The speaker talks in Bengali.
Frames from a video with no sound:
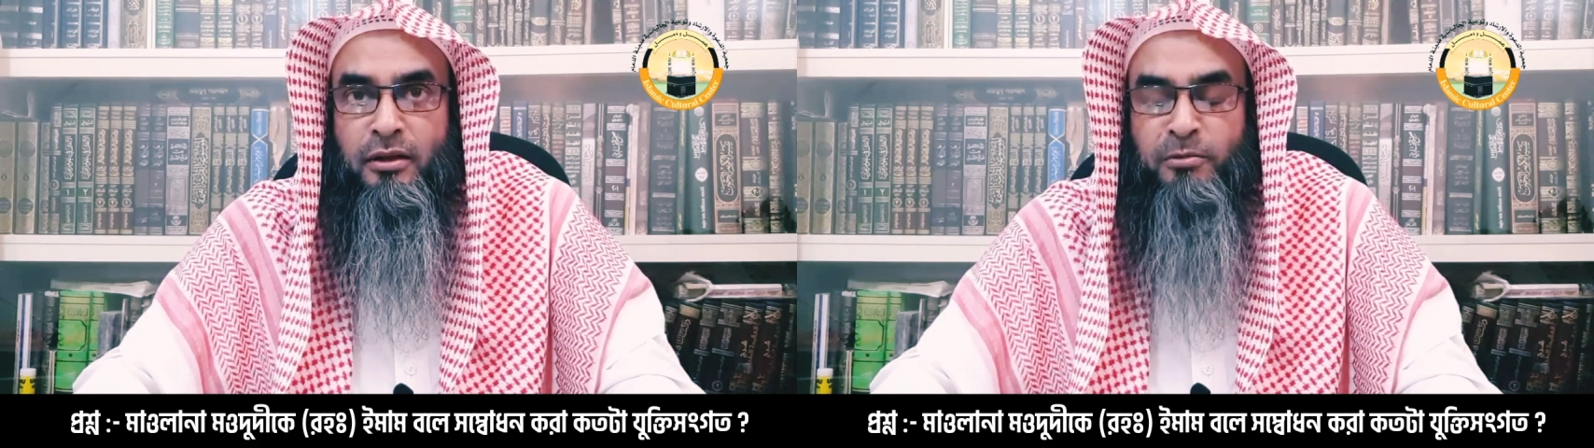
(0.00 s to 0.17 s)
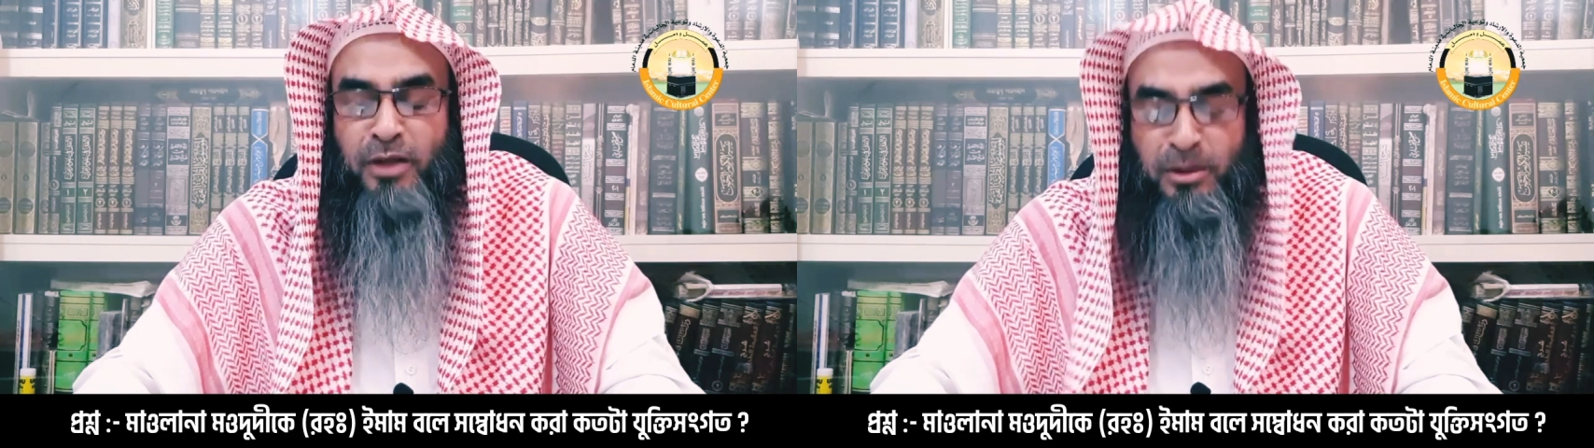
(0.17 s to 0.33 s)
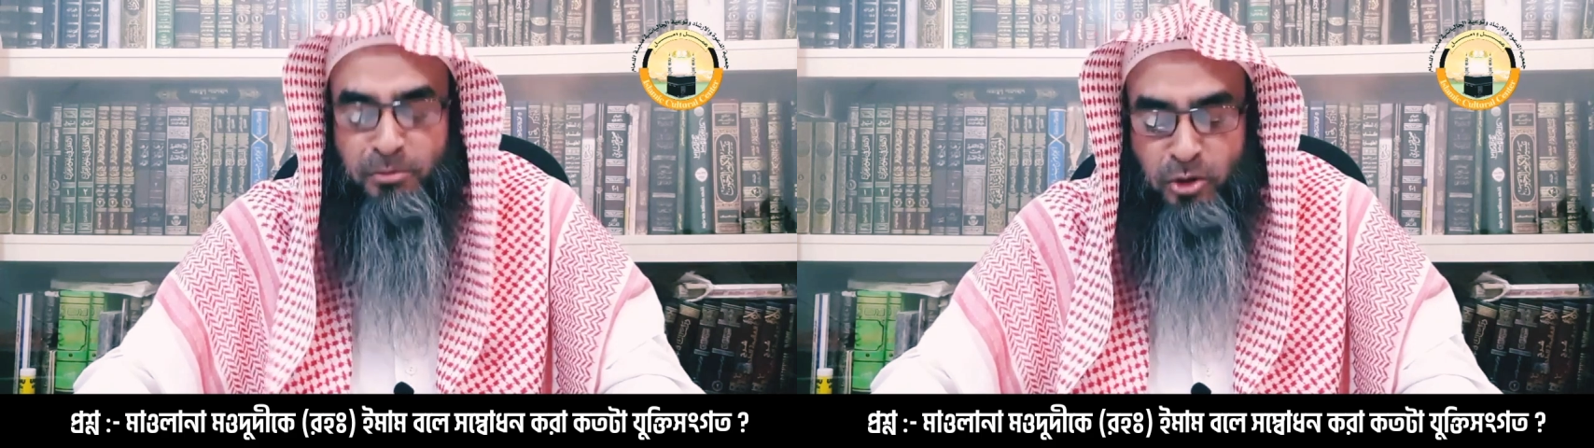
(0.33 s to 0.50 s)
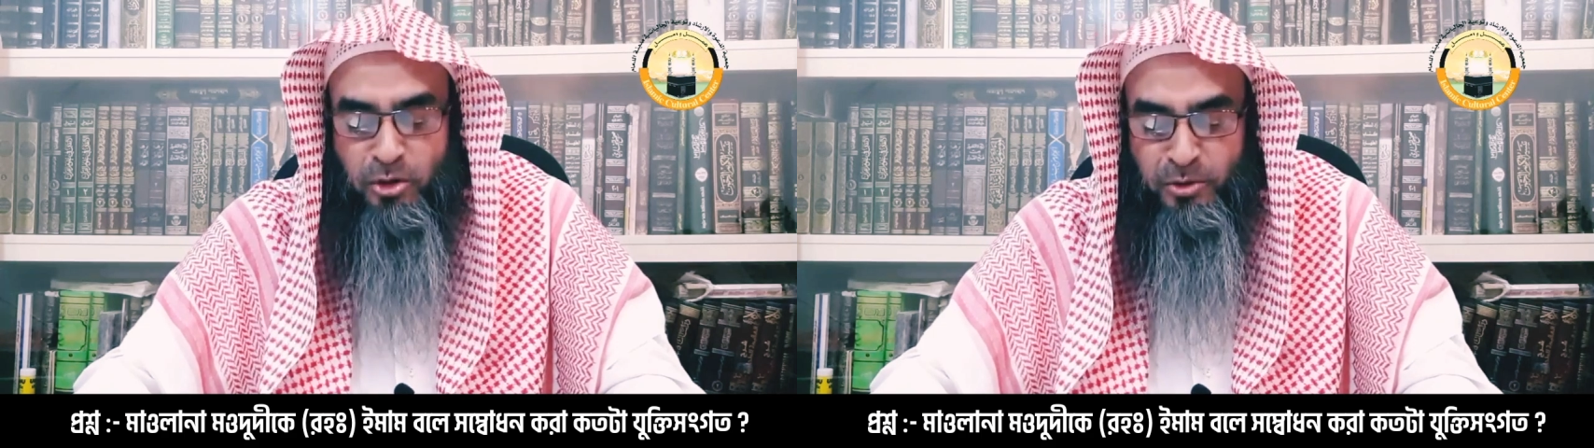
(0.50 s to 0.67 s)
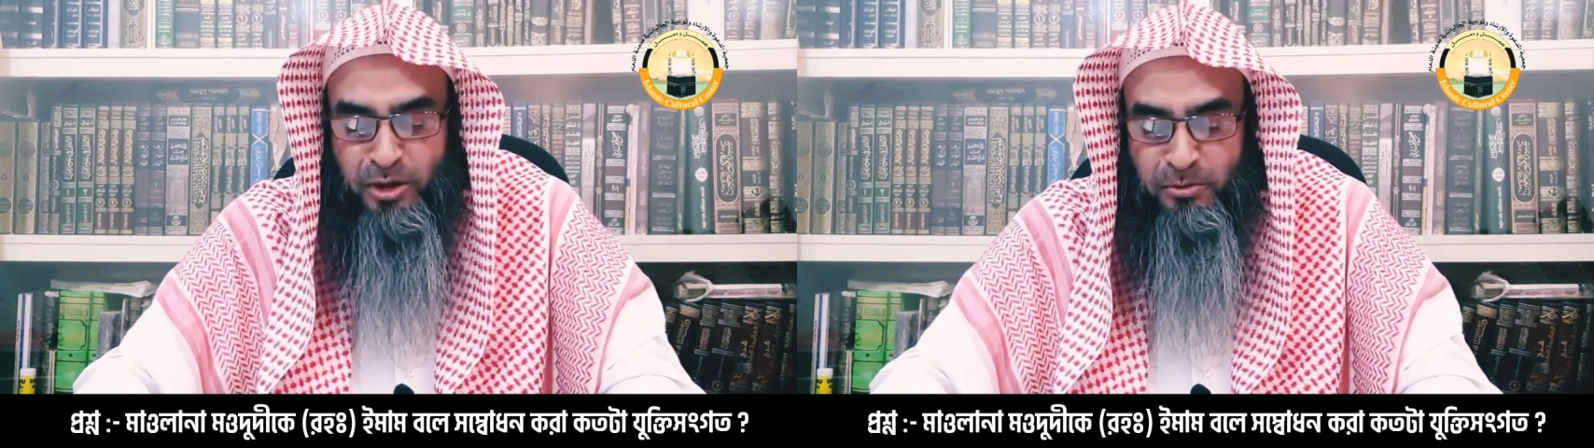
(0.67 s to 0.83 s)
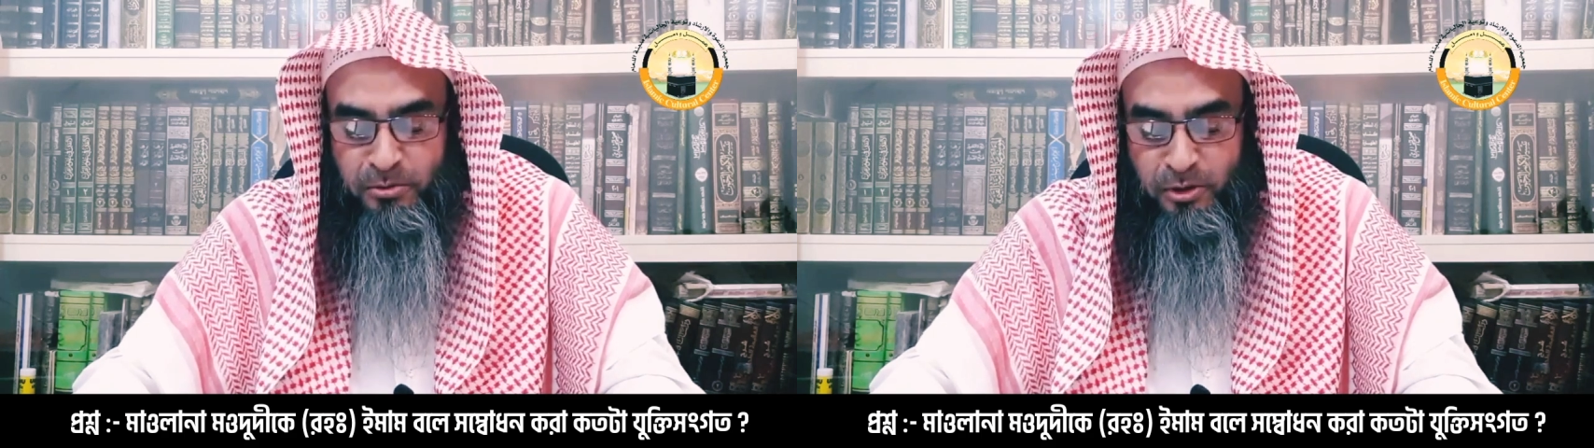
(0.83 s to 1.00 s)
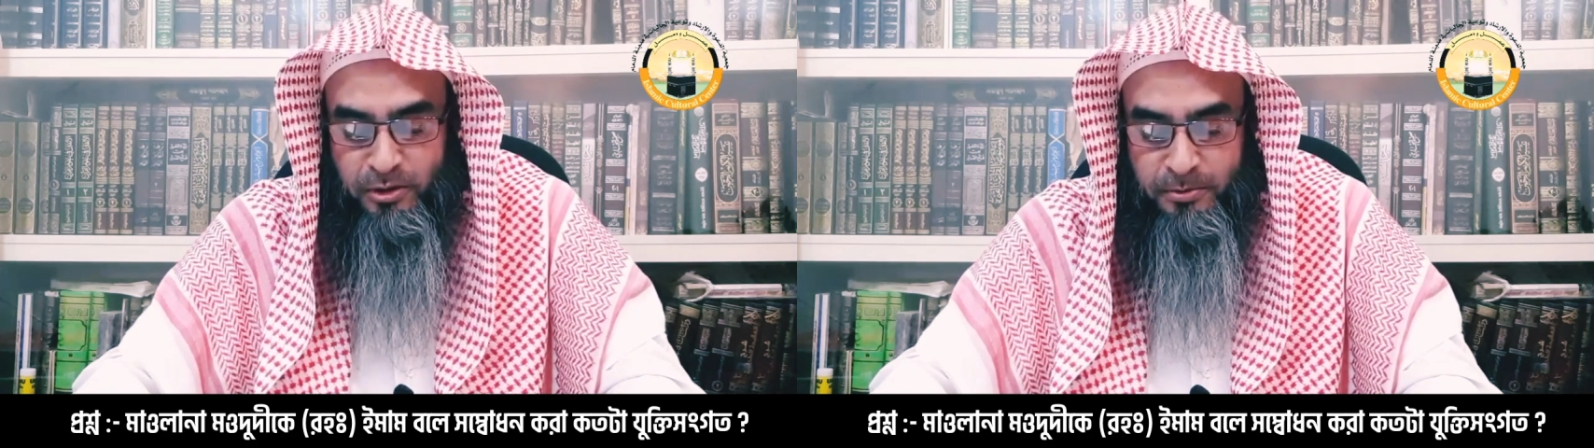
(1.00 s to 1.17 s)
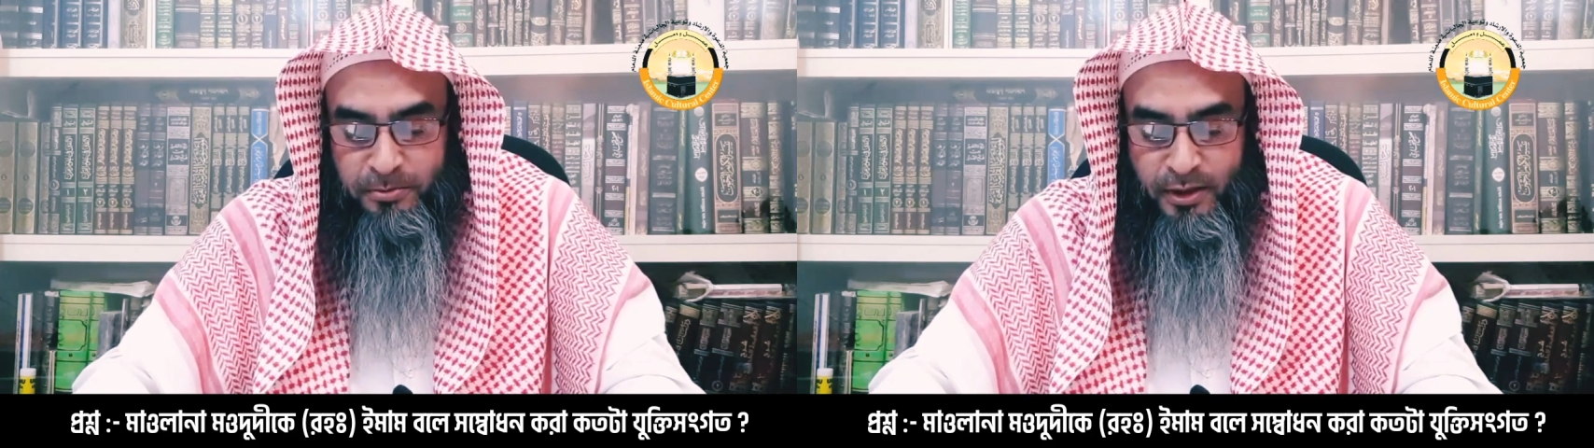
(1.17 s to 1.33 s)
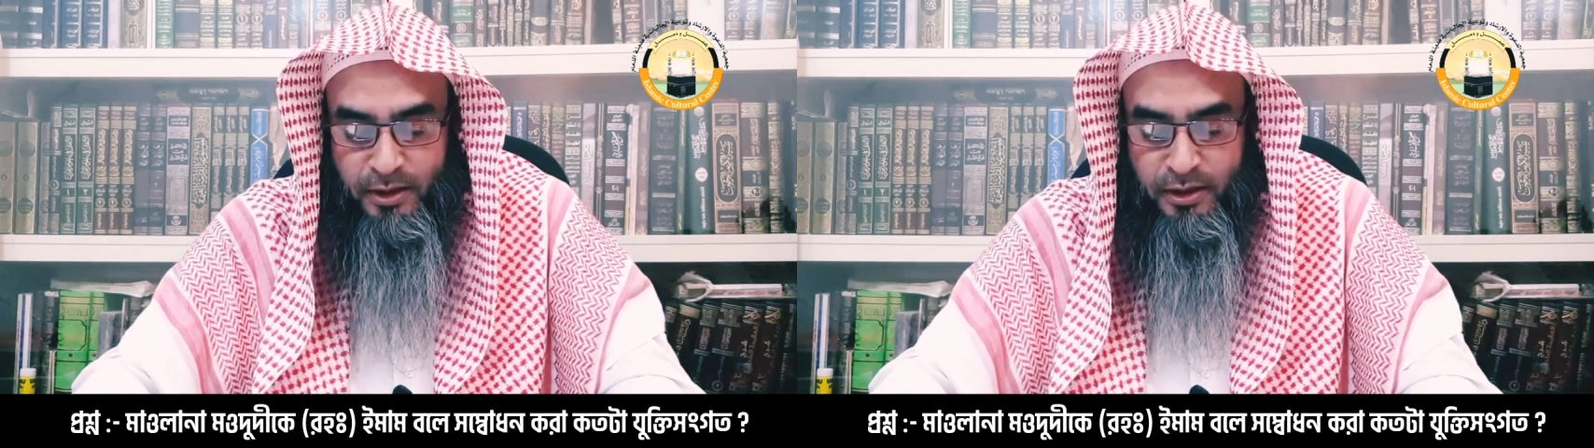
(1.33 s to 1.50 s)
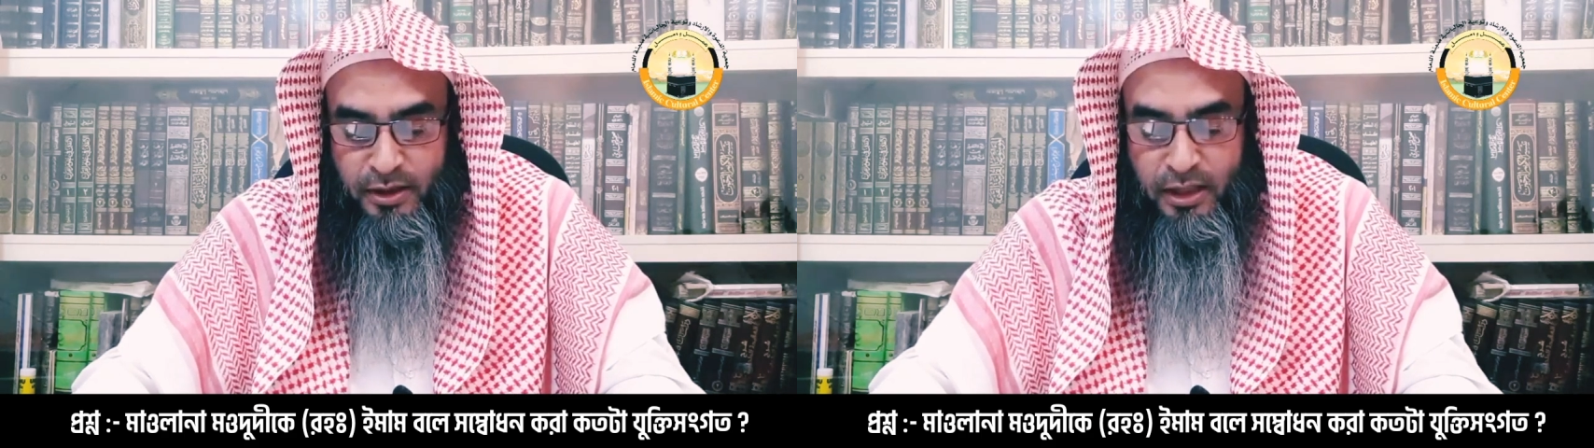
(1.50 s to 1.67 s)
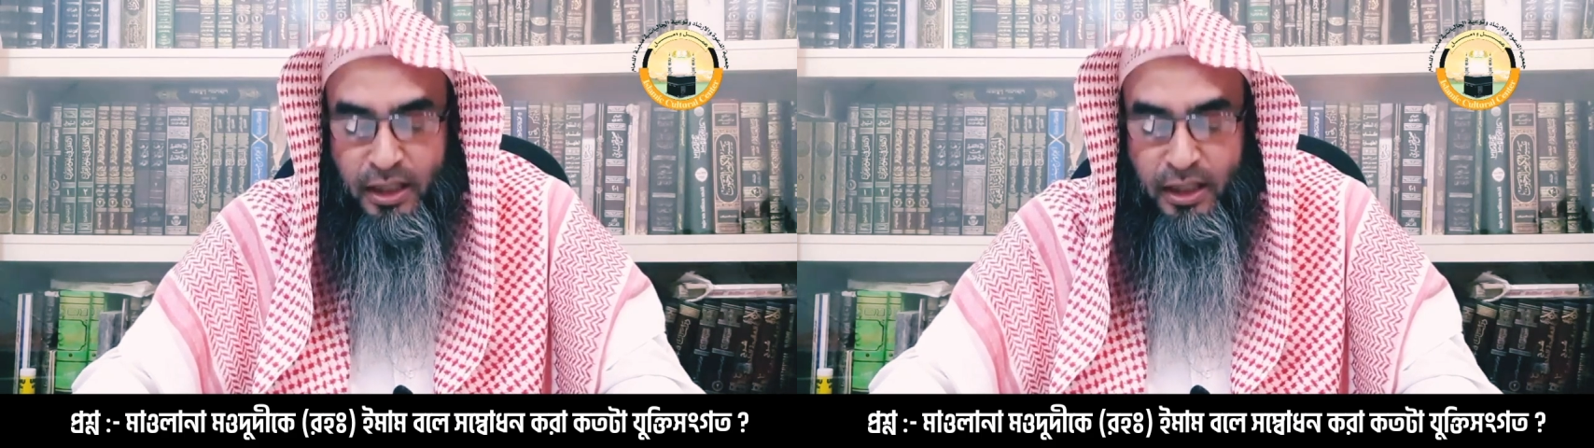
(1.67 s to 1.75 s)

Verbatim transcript: ইমাম খোমেনি বলতে পারি